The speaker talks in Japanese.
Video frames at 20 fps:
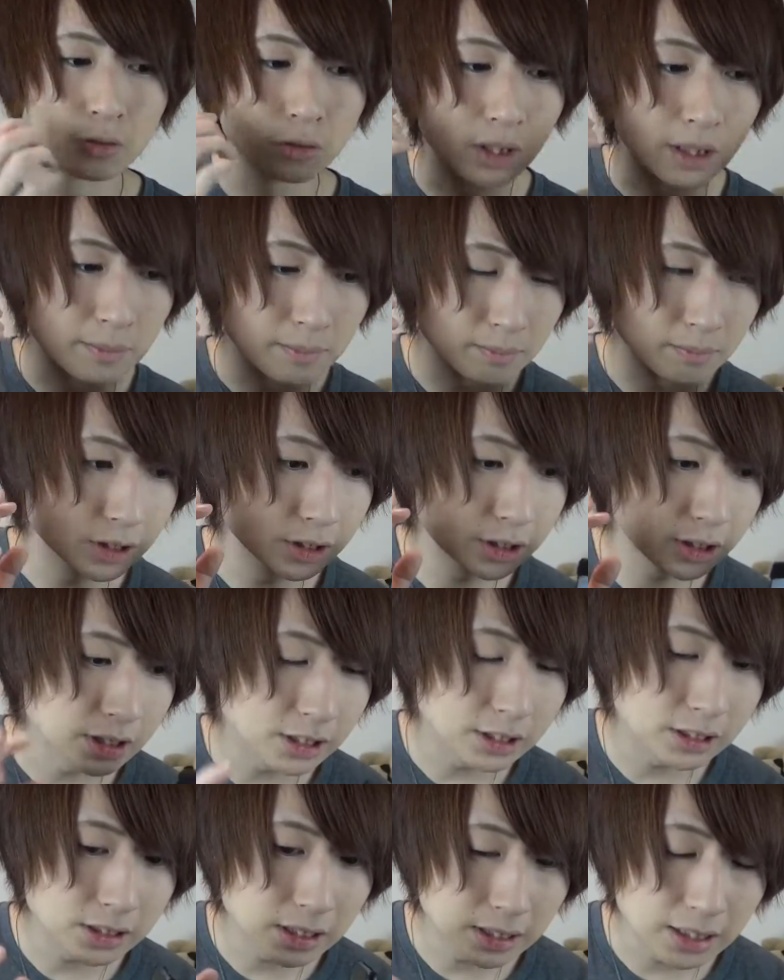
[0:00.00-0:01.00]
俺、
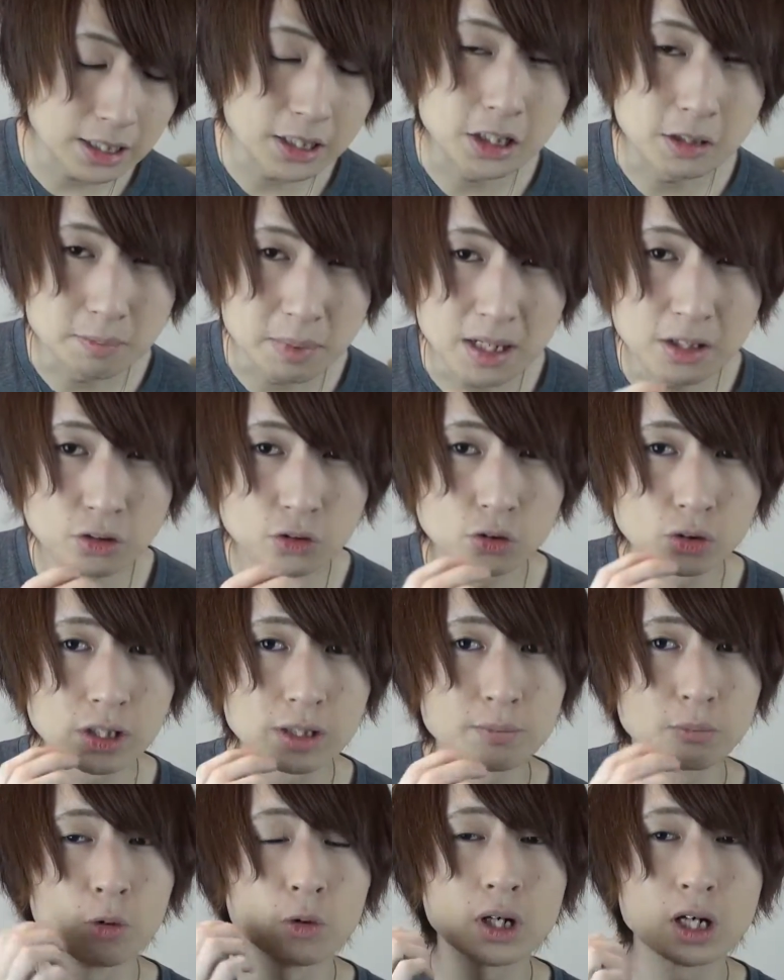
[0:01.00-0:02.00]
Seize the Dayってバンド
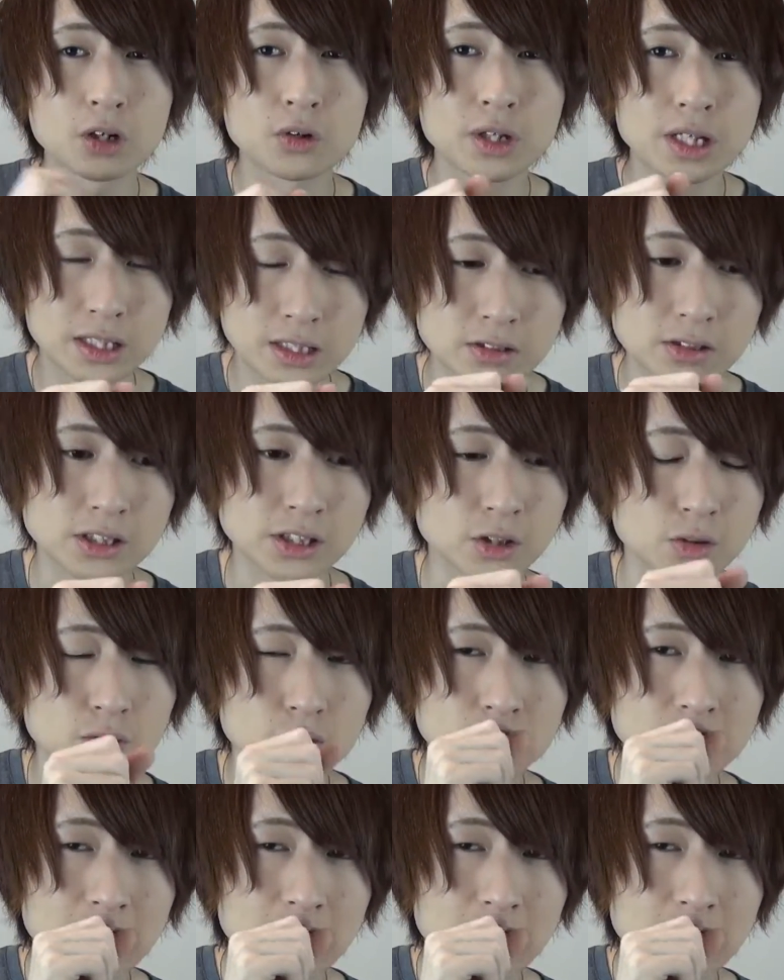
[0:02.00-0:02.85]
でボーカルをやってるんですけど、